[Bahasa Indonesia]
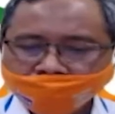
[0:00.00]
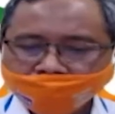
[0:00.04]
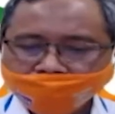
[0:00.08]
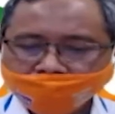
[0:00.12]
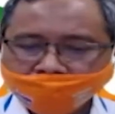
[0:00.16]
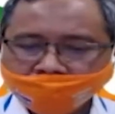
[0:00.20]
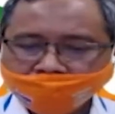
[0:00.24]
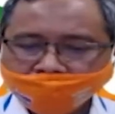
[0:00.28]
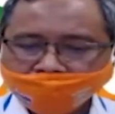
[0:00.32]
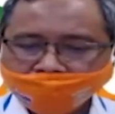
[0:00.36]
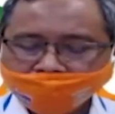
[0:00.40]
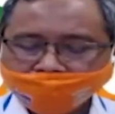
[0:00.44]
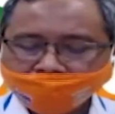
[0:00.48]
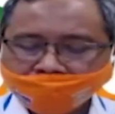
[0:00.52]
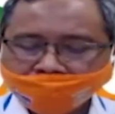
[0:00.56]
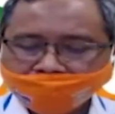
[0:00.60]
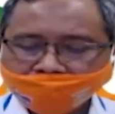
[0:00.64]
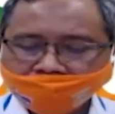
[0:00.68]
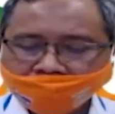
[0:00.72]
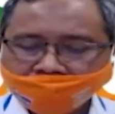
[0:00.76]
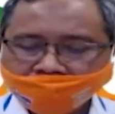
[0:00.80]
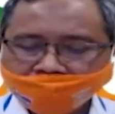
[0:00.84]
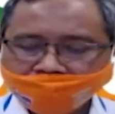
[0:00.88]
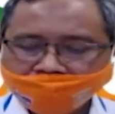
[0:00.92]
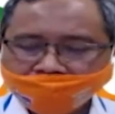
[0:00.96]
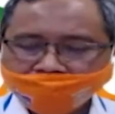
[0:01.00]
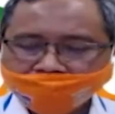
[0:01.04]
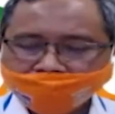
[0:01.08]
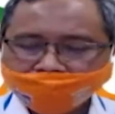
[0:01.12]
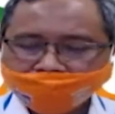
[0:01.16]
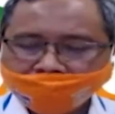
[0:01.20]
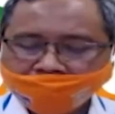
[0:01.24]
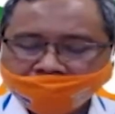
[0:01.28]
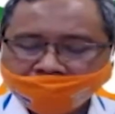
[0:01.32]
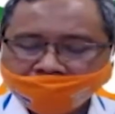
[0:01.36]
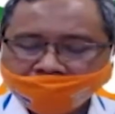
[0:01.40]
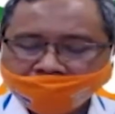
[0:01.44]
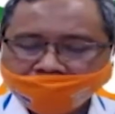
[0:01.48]
percepatan
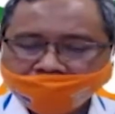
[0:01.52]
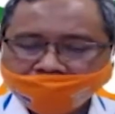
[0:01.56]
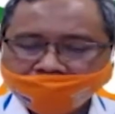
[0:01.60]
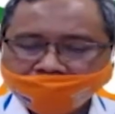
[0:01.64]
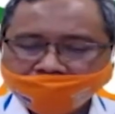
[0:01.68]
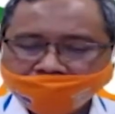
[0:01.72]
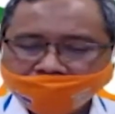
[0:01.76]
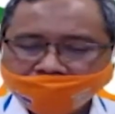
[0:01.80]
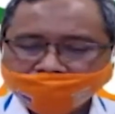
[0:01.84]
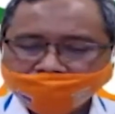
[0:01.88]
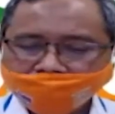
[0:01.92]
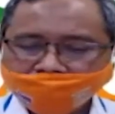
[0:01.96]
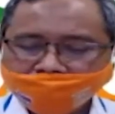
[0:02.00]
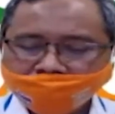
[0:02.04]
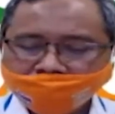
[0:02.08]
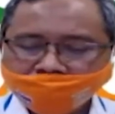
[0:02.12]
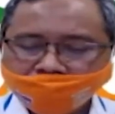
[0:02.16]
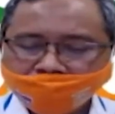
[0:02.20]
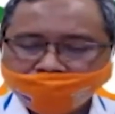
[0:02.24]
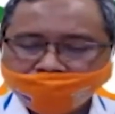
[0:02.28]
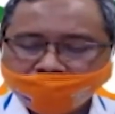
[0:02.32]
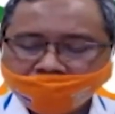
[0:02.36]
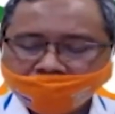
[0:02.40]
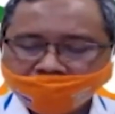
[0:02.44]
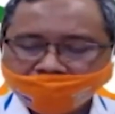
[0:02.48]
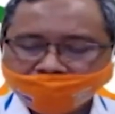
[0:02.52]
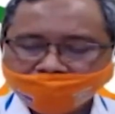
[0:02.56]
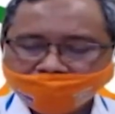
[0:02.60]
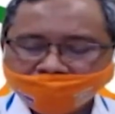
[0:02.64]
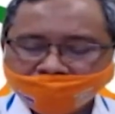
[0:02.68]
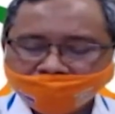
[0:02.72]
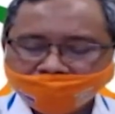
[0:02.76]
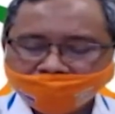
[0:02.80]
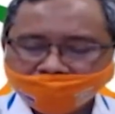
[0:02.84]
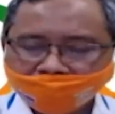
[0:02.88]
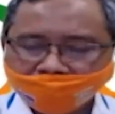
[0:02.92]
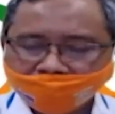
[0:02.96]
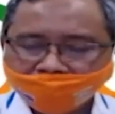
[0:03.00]
penanganannya menjadi lebih
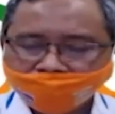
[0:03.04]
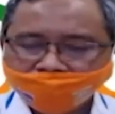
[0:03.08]
efektif